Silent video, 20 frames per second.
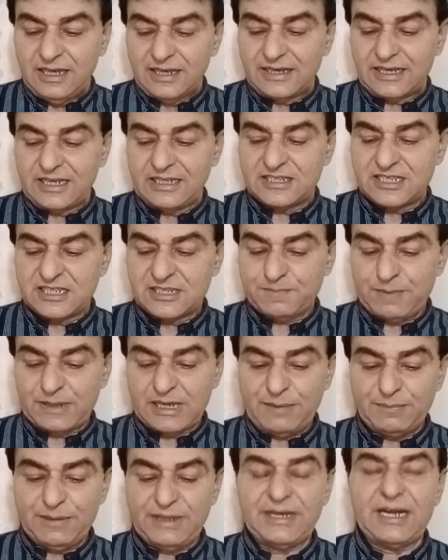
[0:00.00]
कि जिस पर
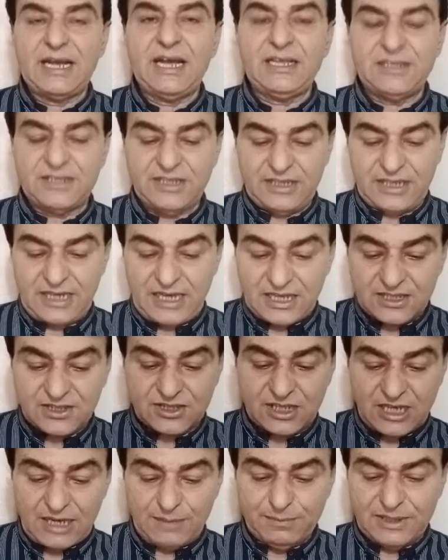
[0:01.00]
हमने नहत ही
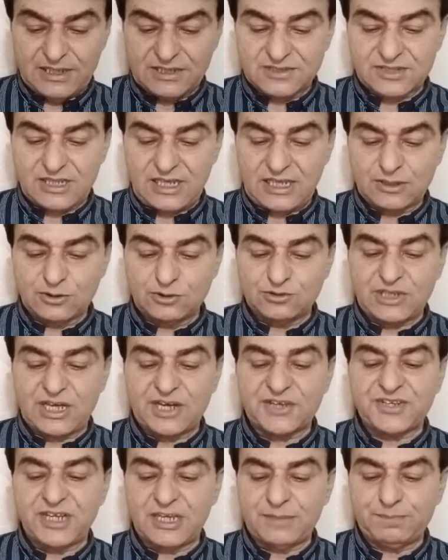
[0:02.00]
एहतराम के साथ
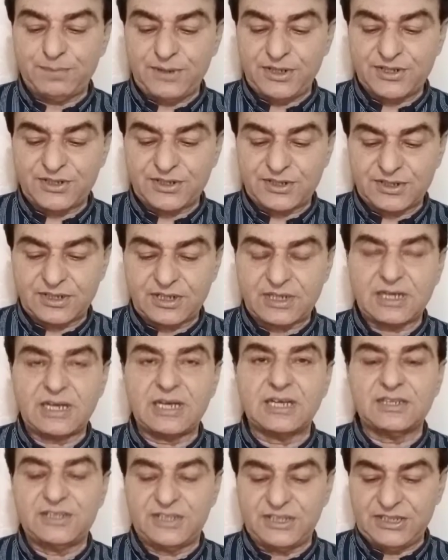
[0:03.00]
गुजारशात पेश
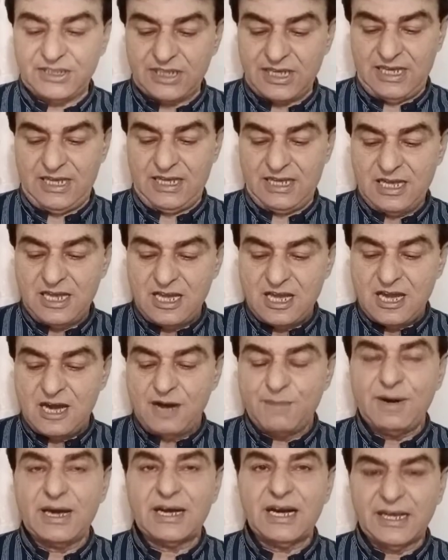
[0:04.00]
कर दी हैं
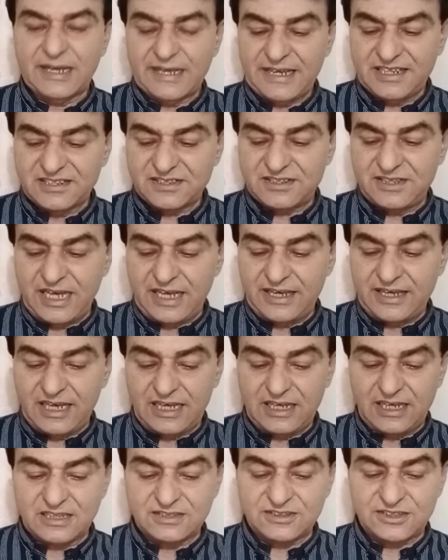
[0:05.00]
हमारा केस
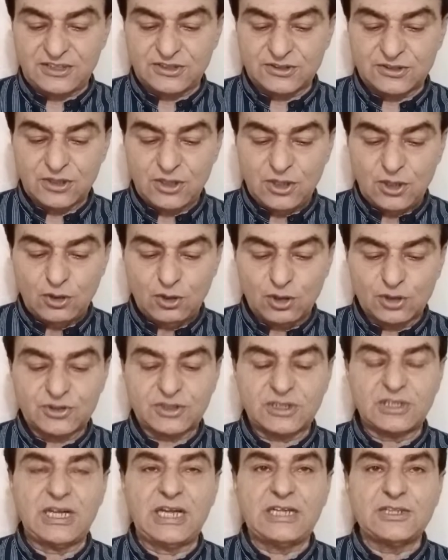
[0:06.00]
दानियाल अजीज़ और
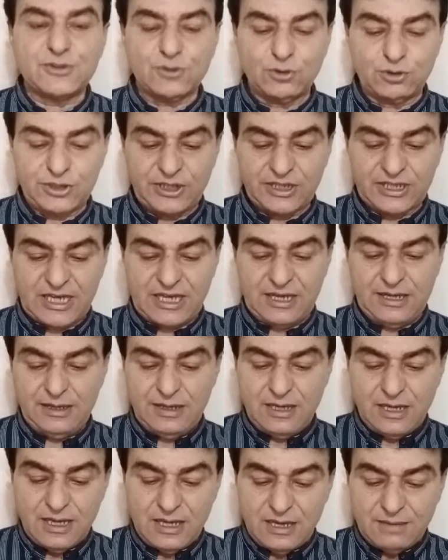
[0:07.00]
तलाल चौधरी के
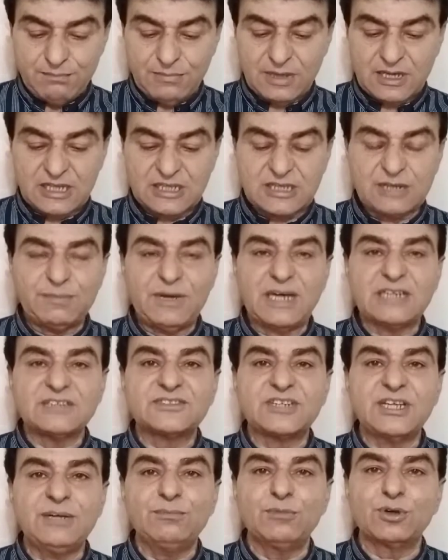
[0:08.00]
मुकदमात
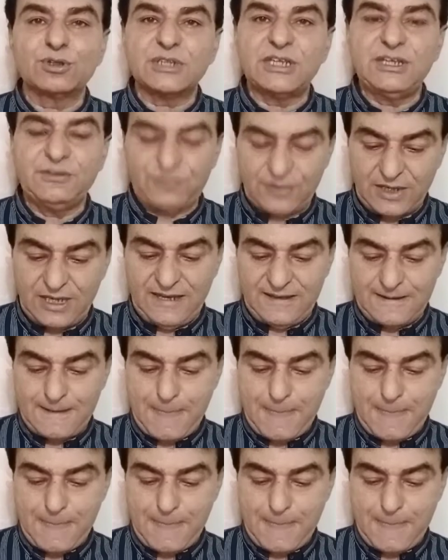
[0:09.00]
से मुख्तलिफ है